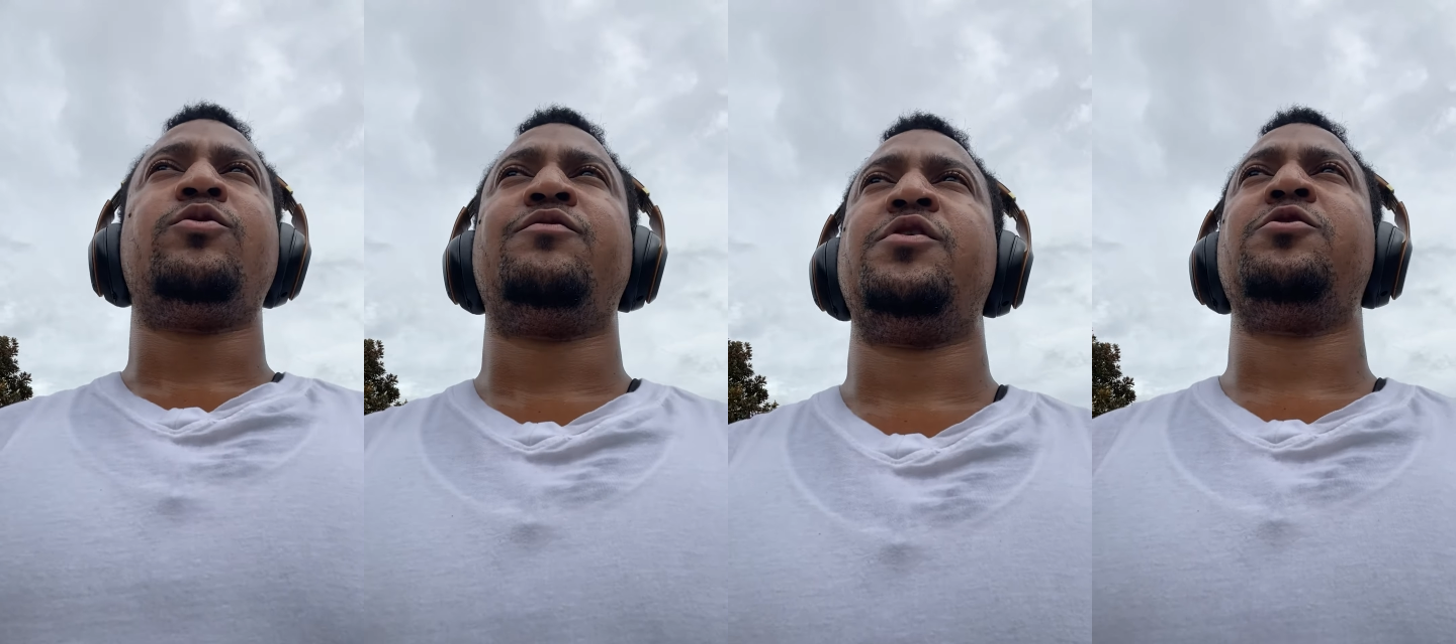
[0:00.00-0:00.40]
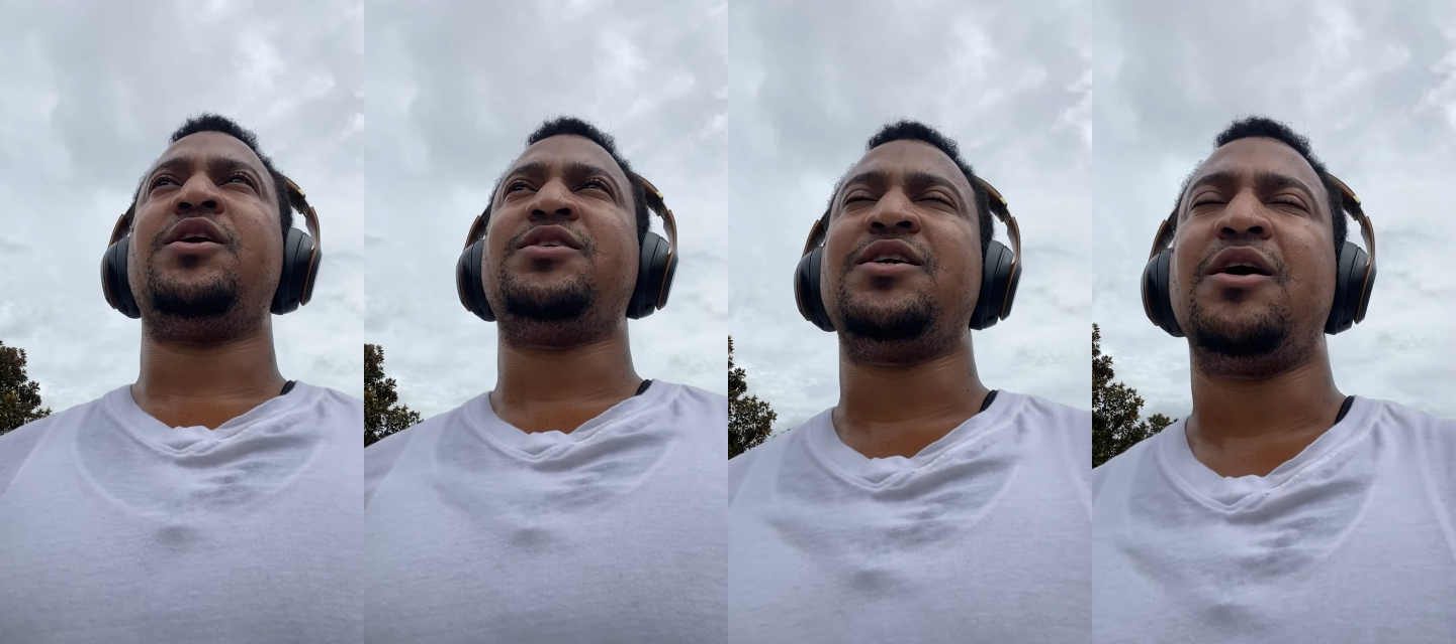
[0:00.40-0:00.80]
un reflejo de
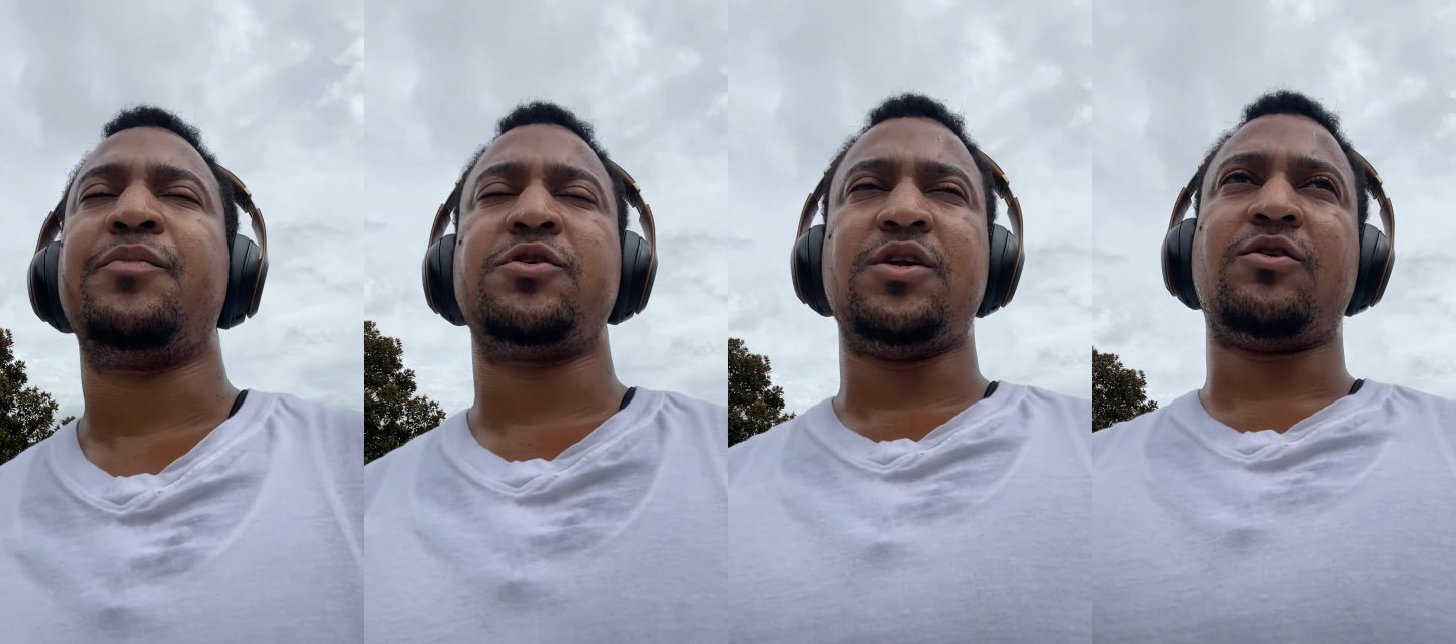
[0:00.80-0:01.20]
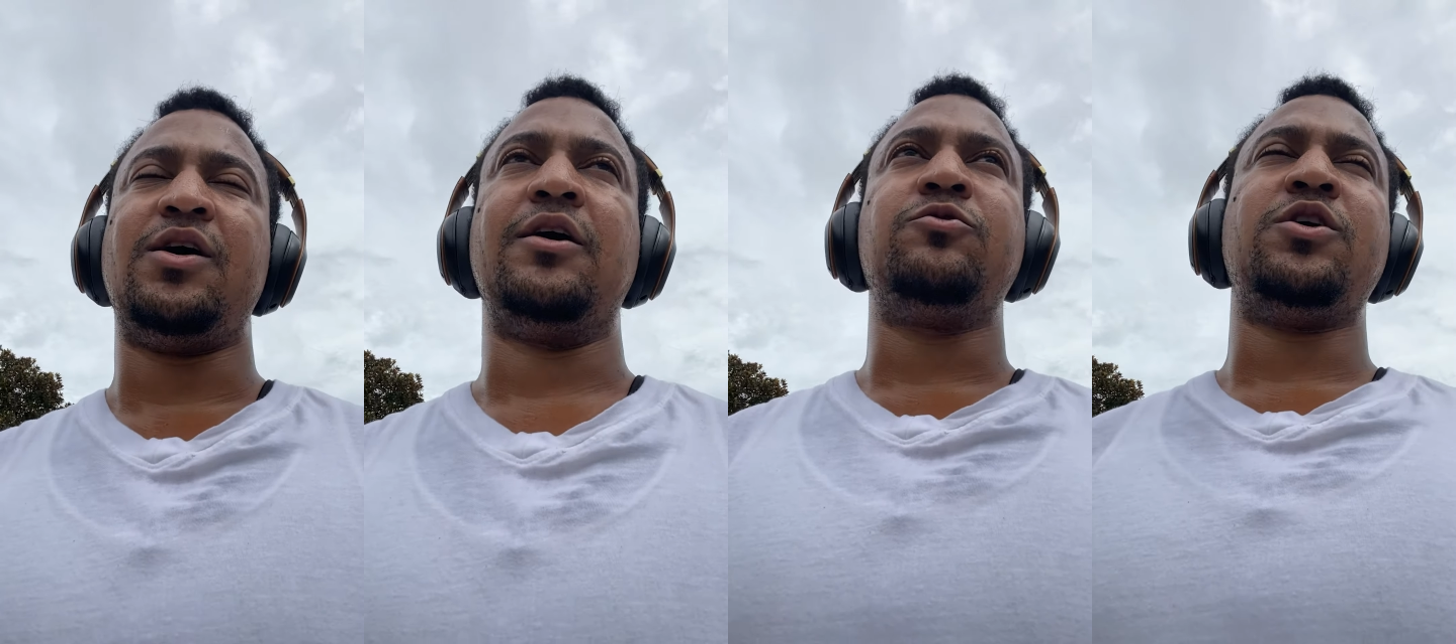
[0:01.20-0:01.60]
las cinco personas con
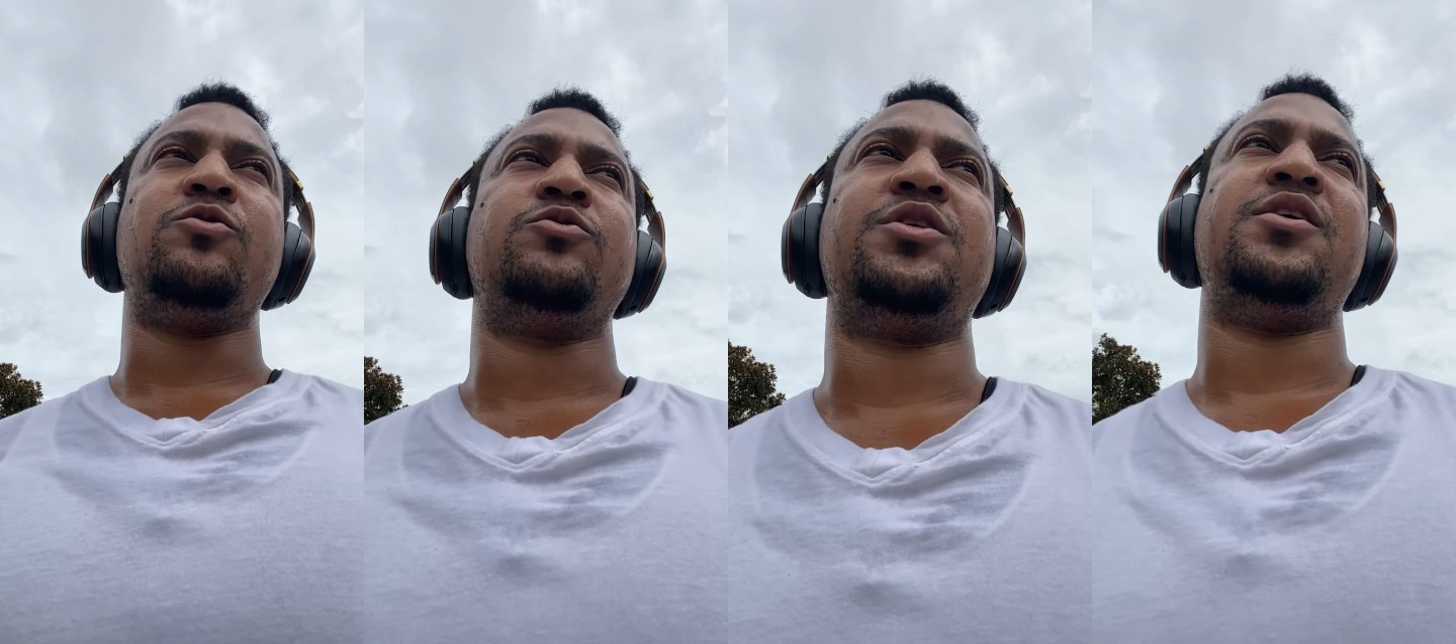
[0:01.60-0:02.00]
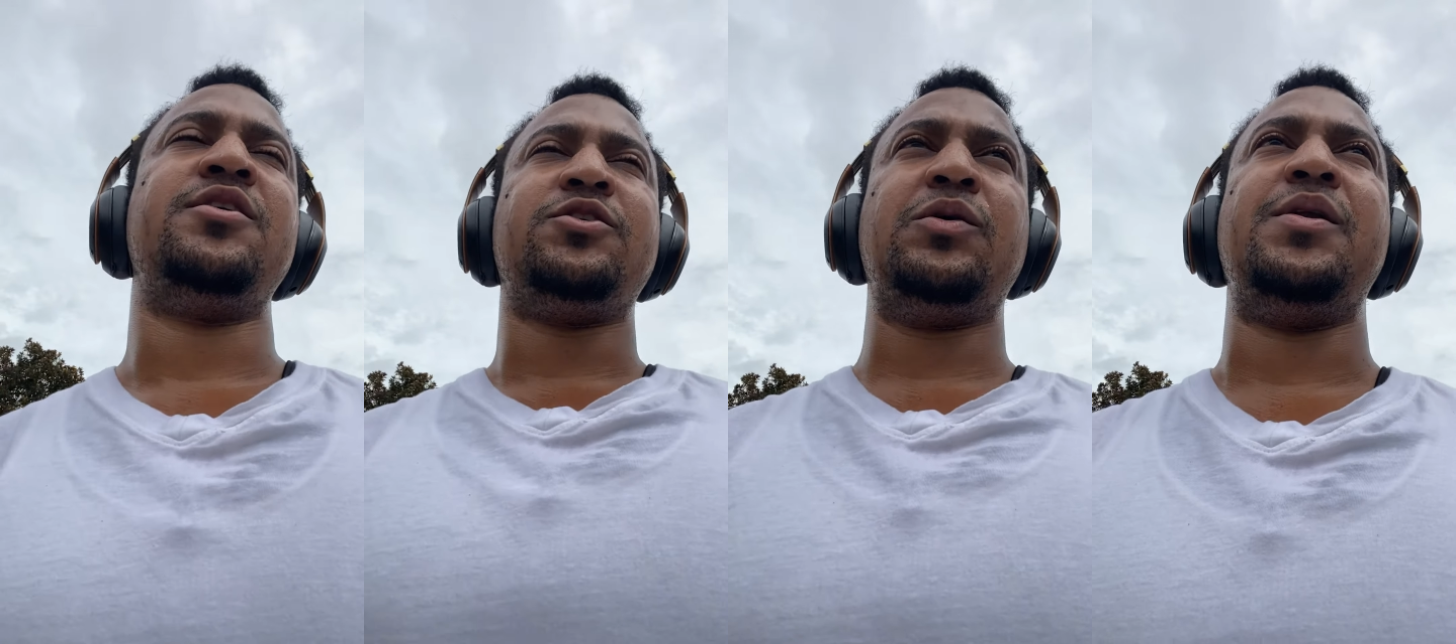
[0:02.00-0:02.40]
las que tú te juntes.
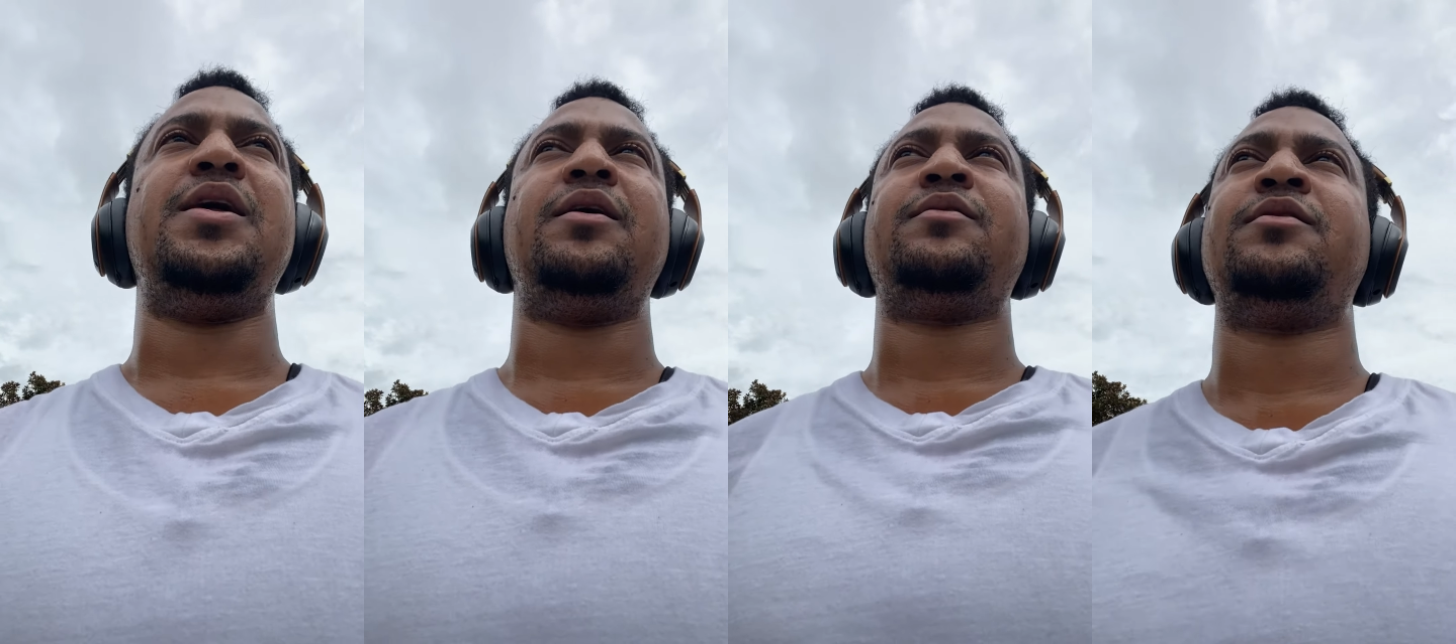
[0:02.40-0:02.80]
Y eso es verdad.